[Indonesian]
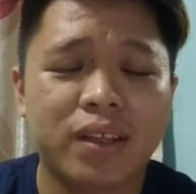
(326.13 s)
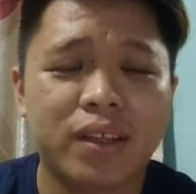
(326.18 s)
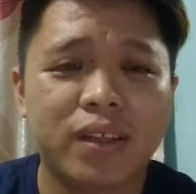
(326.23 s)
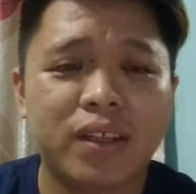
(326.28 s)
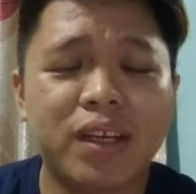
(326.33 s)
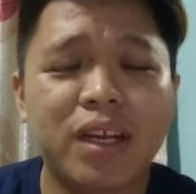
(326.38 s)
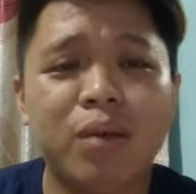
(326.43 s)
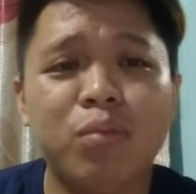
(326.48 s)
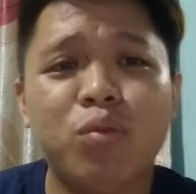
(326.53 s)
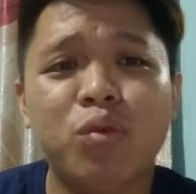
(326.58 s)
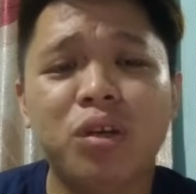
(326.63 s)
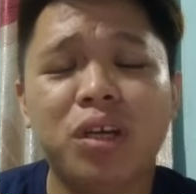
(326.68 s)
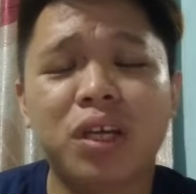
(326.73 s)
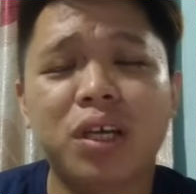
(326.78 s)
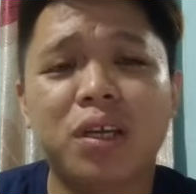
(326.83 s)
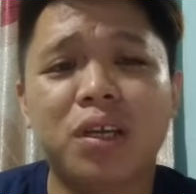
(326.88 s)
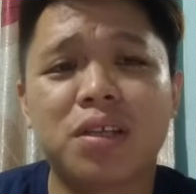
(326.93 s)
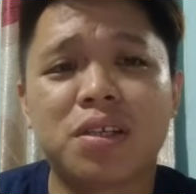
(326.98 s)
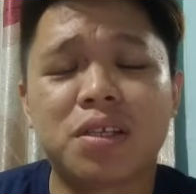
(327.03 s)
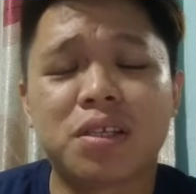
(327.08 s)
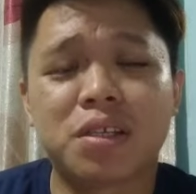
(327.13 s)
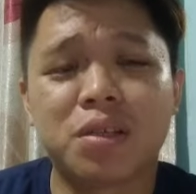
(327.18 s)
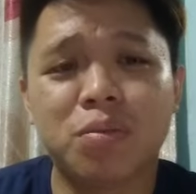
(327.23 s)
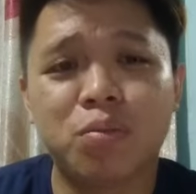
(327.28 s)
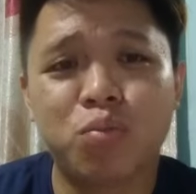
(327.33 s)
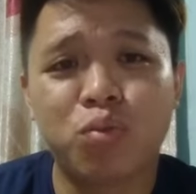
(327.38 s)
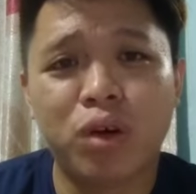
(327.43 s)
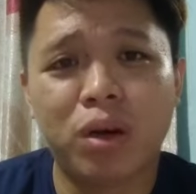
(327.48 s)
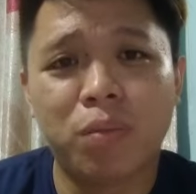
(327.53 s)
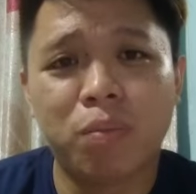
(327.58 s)
Tidak mungkin
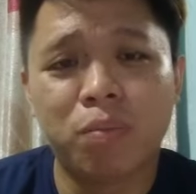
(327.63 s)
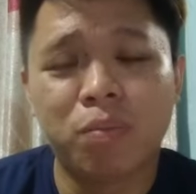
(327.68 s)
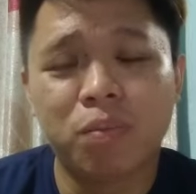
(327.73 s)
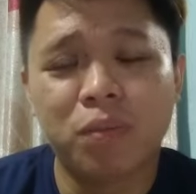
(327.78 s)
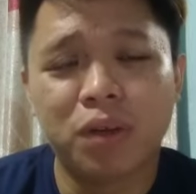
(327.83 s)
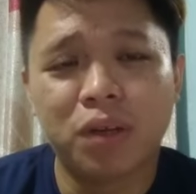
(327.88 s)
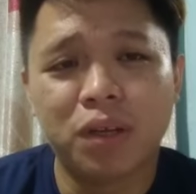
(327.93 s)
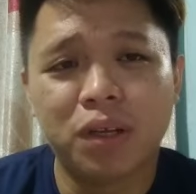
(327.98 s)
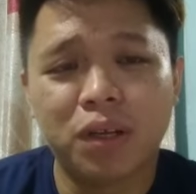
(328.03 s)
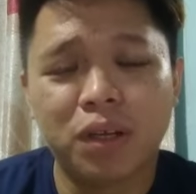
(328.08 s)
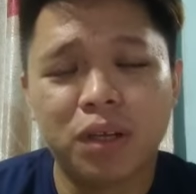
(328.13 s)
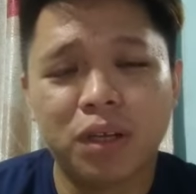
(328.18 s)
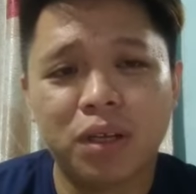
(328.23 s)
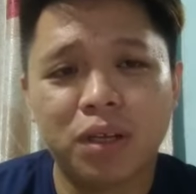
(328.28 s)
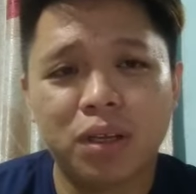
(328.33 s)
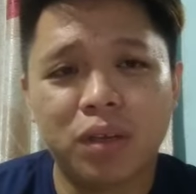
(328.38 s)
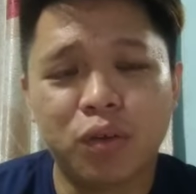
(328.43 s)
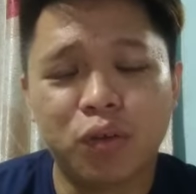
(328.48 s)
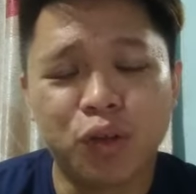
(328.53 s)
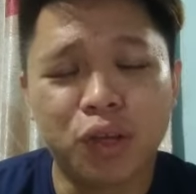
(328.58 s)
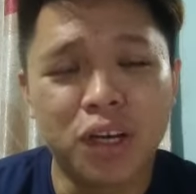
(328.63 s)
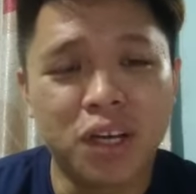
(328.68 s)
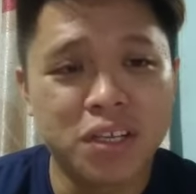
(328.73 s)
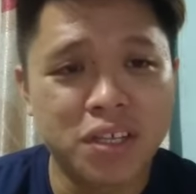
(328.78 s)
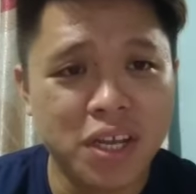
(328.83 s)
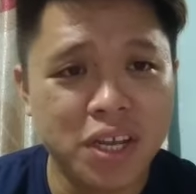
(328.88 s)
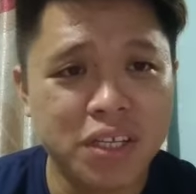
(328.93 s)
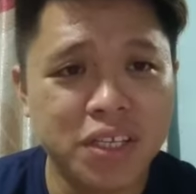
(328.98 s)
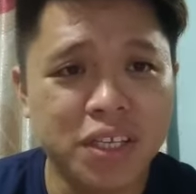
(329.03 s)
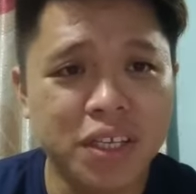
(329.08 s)
sebuah uh,
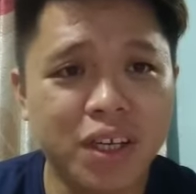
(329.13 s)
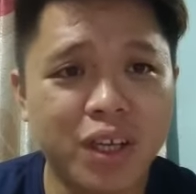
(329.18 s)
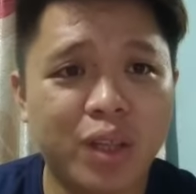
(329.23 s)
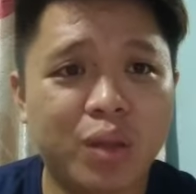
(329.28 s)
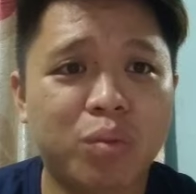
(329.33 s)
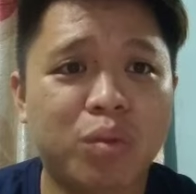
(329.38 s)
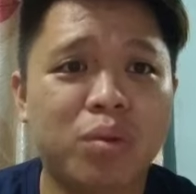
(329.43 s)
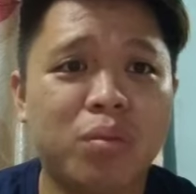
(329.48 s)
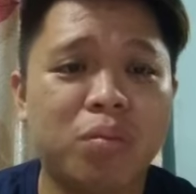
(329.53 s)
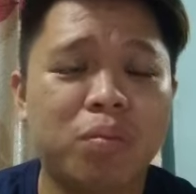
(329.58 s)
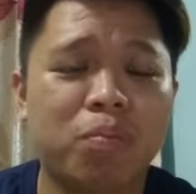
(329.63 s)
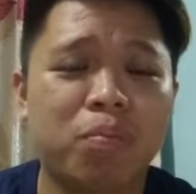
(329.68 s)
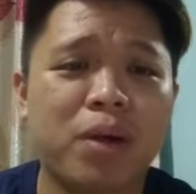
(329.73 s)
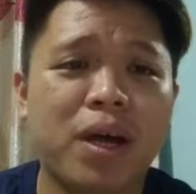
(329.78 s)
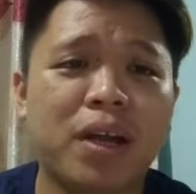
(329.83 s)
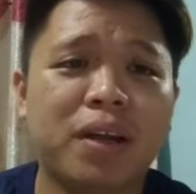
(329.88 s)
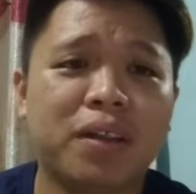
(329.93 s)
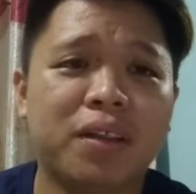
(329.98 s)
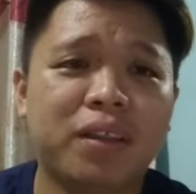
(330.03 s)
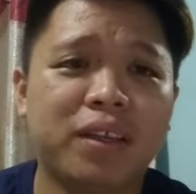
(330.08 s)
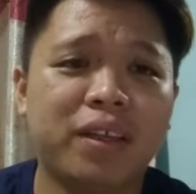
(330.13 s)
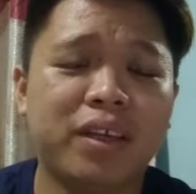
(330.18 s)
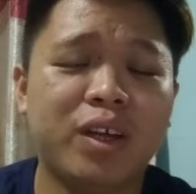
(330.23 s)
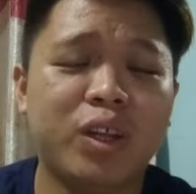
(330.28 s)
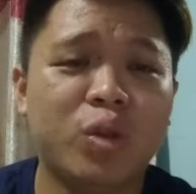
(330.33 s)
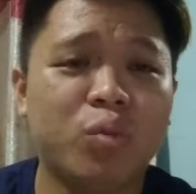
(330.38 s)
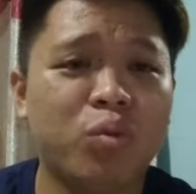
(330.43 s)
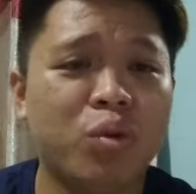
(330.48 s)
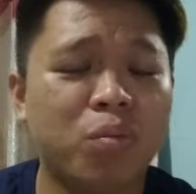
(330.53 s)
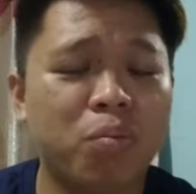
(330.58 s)
organisasi ataupun parti
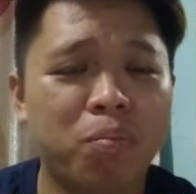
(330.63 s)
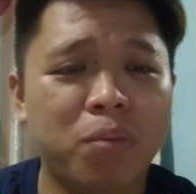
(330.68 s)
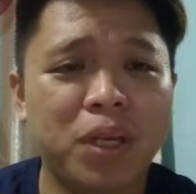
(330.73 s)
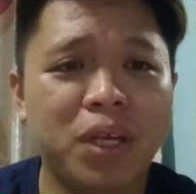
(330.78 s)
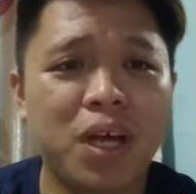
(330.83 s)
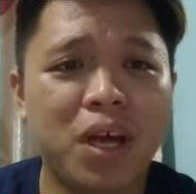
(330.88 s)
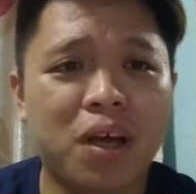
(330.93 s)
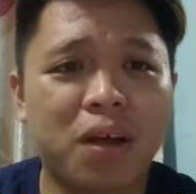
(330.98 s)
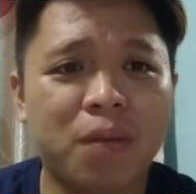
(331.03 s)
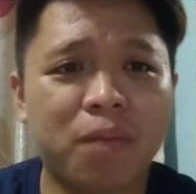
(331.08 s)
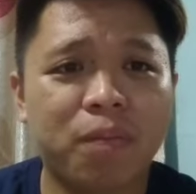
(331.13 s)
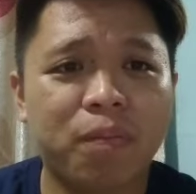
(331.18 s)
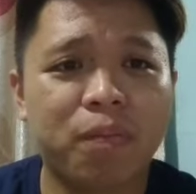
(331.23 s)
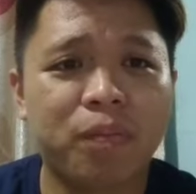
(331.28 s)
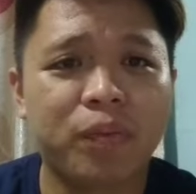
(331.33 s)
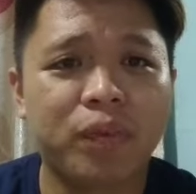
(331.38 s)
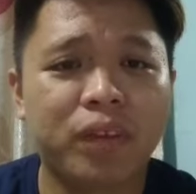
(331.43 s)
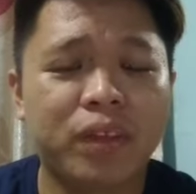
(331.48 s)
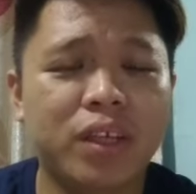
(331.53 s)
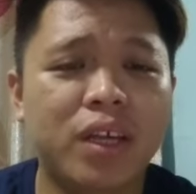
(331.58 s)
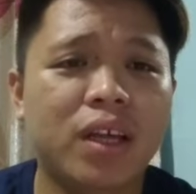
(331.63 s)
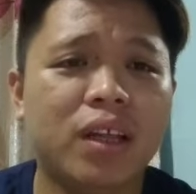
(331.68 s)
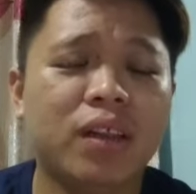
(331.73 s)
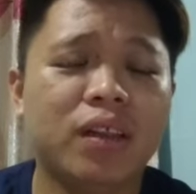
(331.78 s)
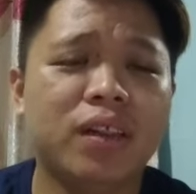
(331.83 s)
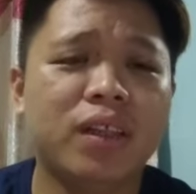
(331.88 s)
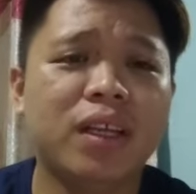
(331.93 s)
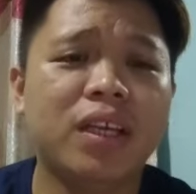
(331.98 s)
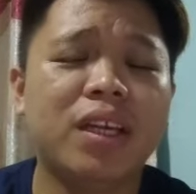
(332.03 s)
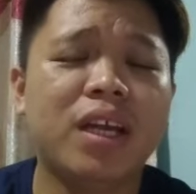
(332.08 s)
ataupun pihak
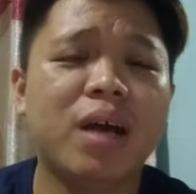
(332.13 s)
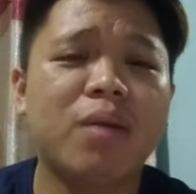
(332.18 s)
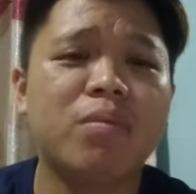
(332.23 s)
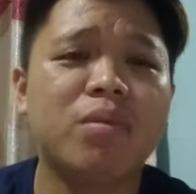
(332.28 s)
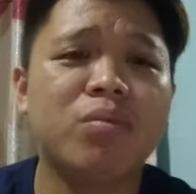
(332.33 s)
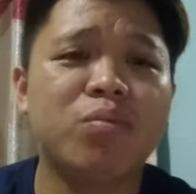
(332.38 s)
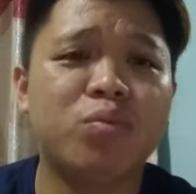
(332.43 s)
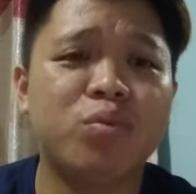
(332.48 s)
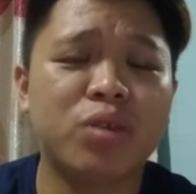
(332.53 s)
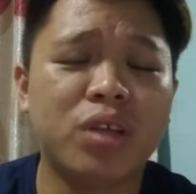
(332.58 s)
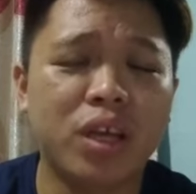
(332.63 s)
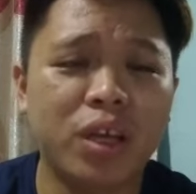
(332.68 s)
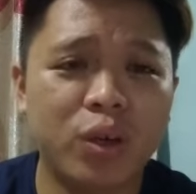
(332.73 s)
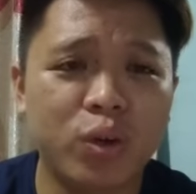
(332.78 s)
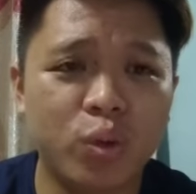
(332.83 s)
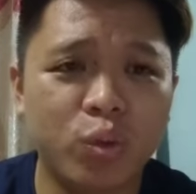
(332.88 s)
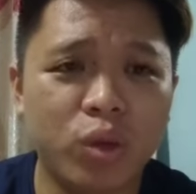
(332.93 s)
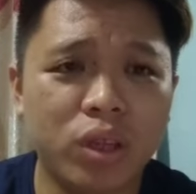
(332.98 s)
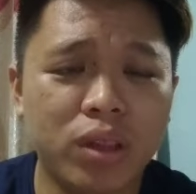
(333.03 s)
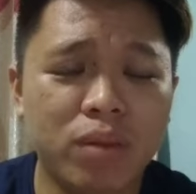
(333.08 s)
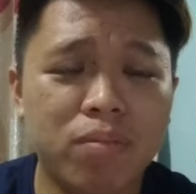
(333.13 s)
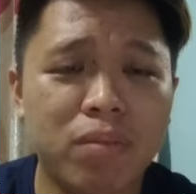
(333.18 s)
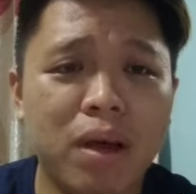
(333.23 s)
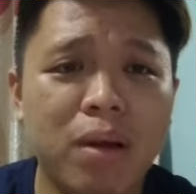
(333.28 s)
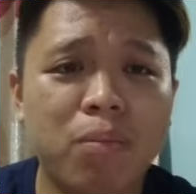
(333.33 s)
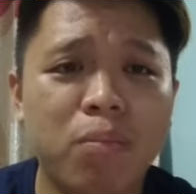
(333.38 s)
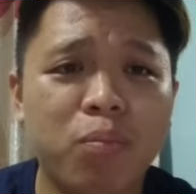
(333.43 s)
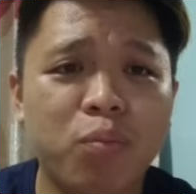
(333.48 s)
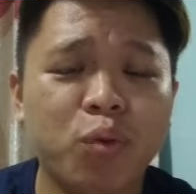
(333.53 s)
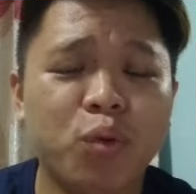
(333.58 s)
yang tidak mempunyai duit
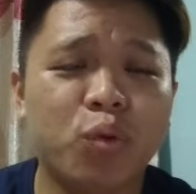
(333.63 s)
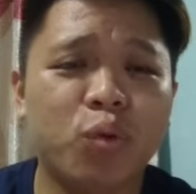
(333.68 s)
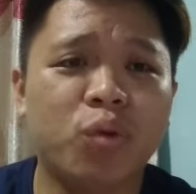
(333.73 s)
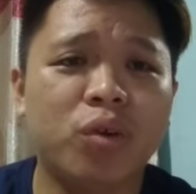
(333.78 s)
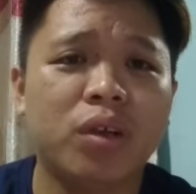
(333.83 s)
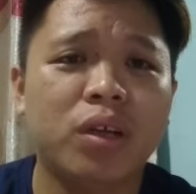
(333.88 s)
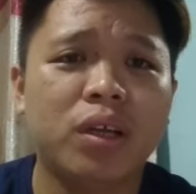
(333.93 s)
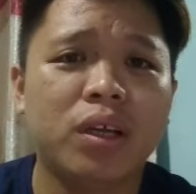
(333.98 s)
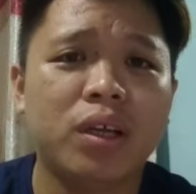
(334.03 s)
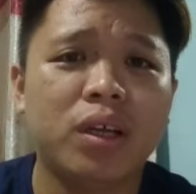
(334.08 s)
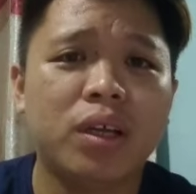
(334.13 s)
mampu